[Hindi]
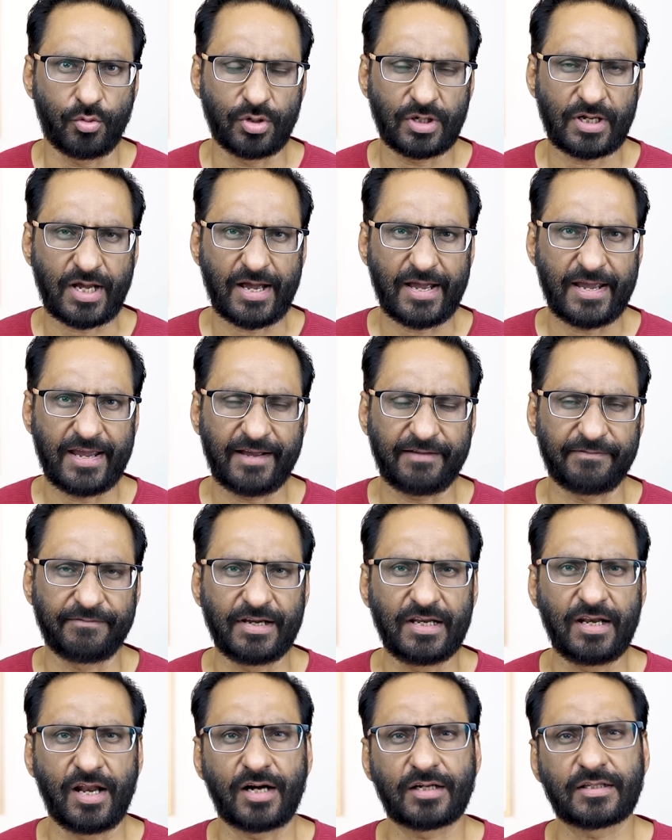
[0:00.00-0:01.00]
उनका एक
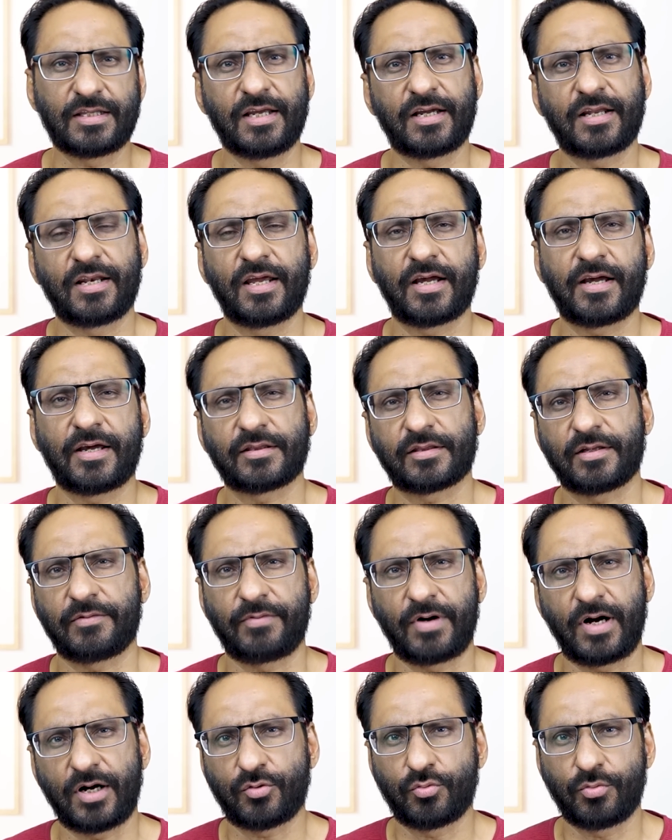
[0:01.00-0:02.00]
वी देखने का
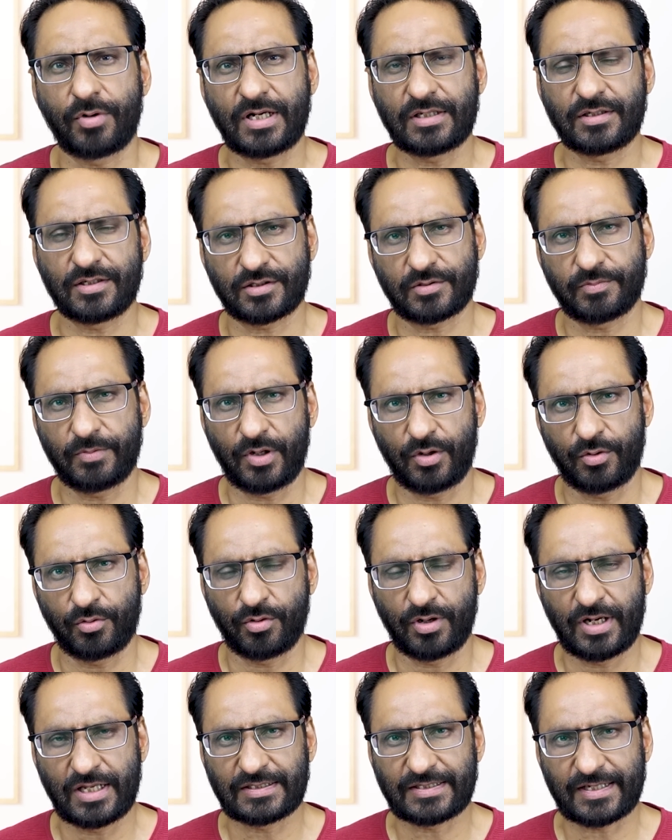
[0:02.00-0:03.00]
इतफाक़ हुआ जिसमें
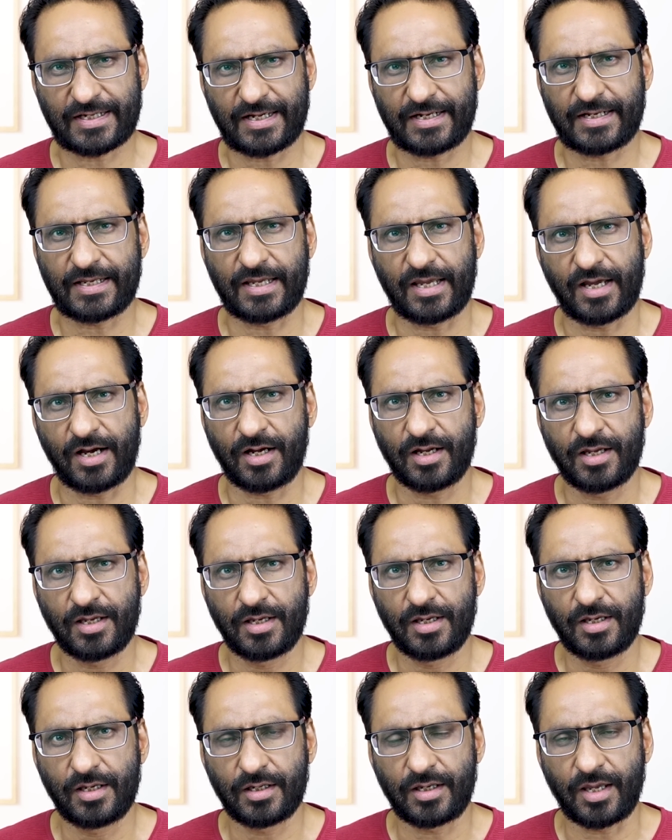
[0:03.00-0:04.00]
उन्होंने जिक्र किया
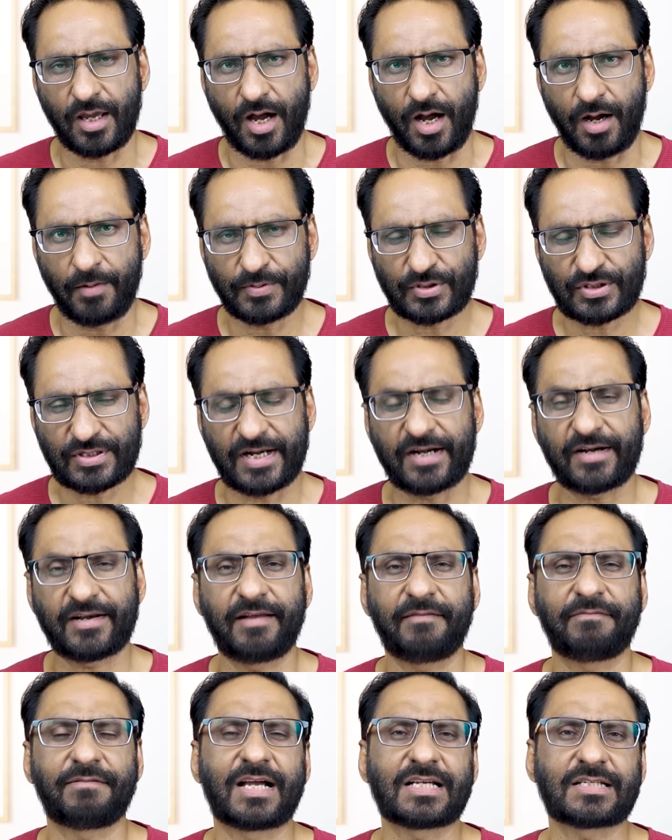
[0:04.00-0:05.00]
कि अब स्टेट
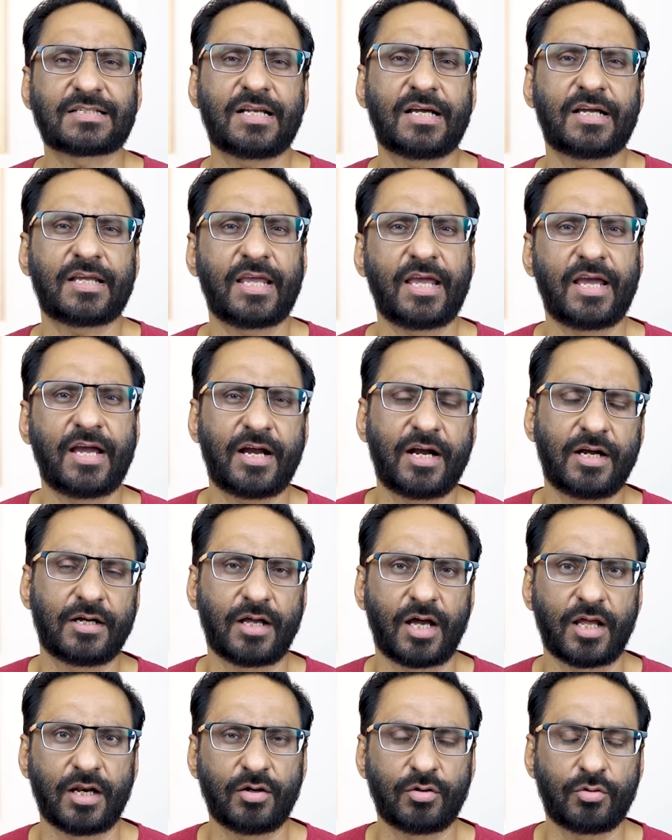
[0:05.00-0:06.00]
ने फैसला किया है कि
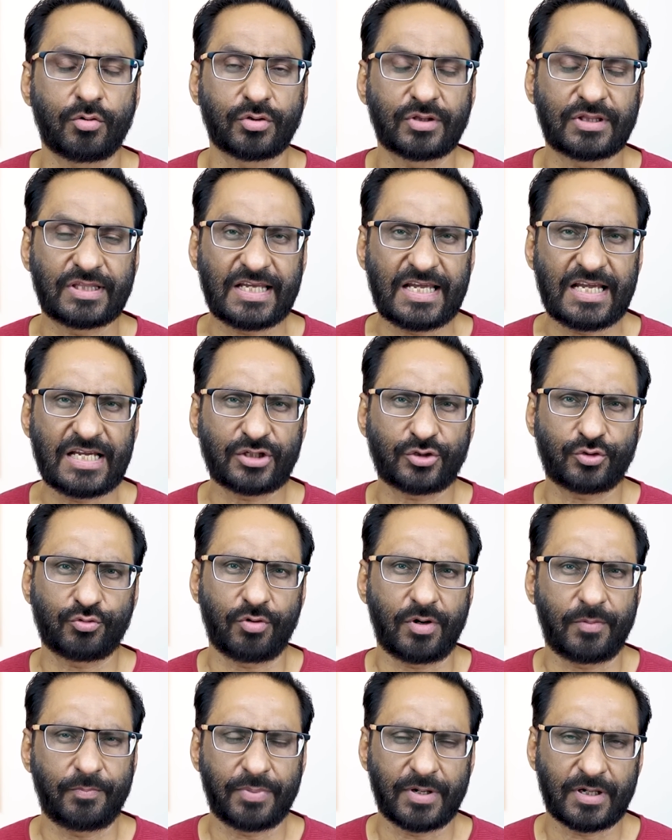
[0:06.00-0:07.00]
डॉलर को 30
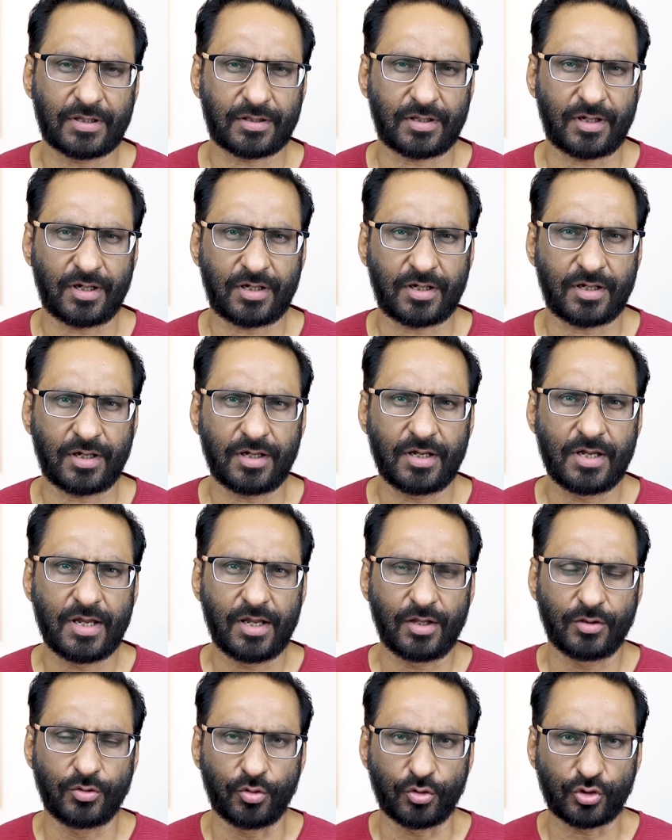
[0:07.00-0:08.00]
नवंबर तक
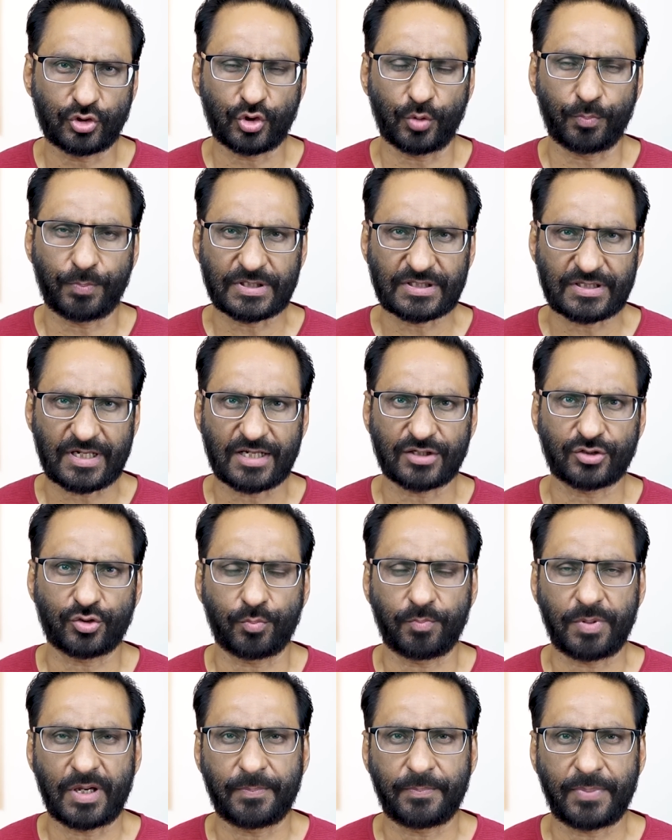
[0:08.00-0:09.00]
250
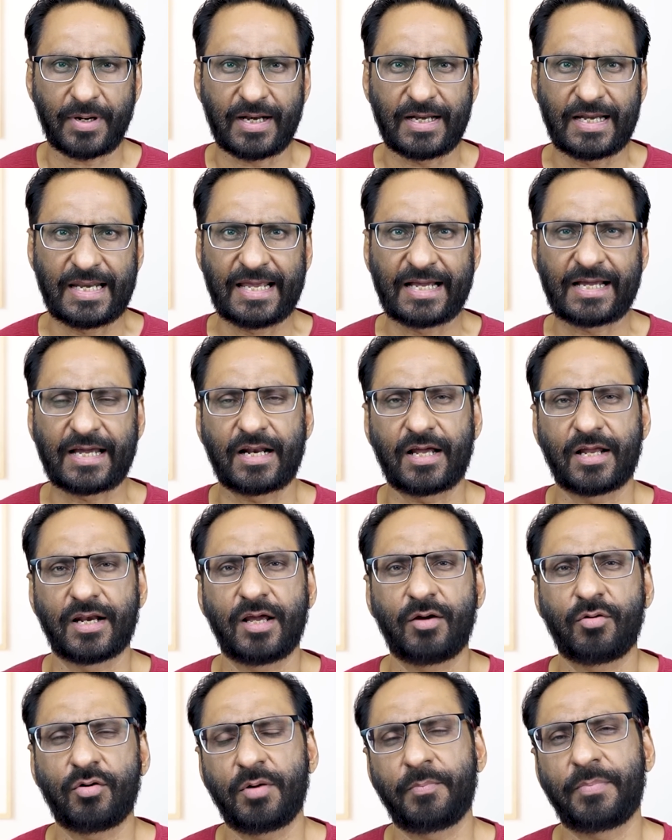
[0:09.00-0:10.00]
रुपए पर लेकर
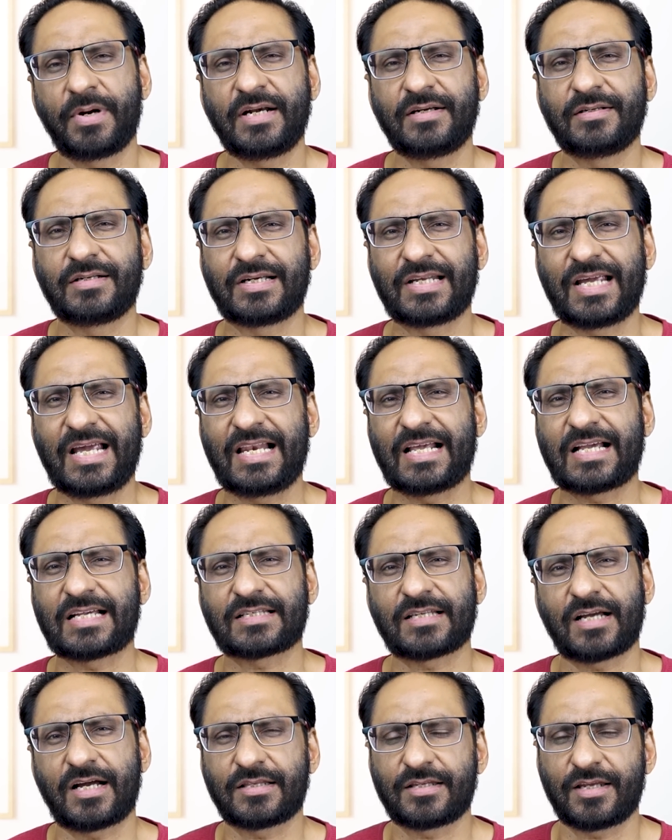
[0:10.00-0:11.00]
आना है उन्होंने बड़ी डिटेल के
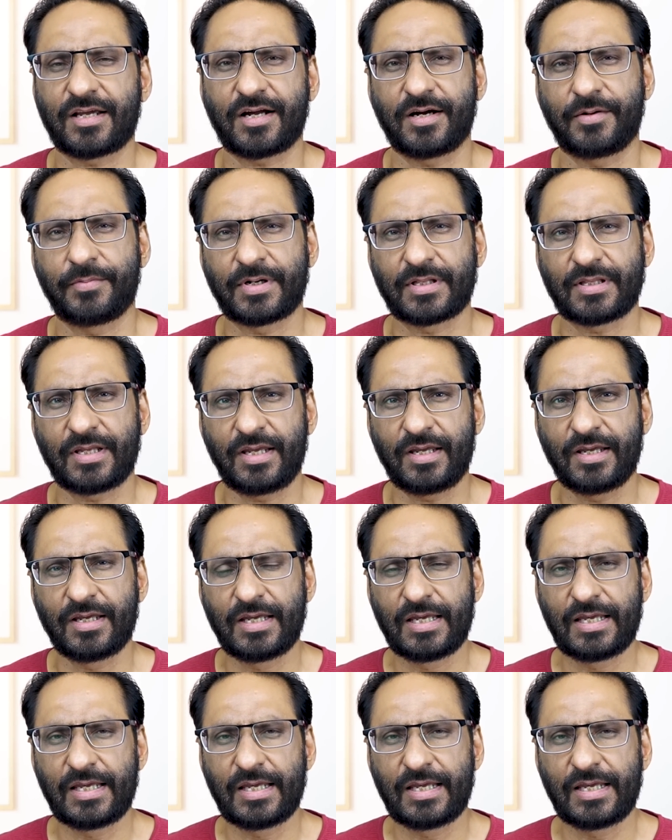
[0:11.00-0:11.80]
साथ ये खबर दी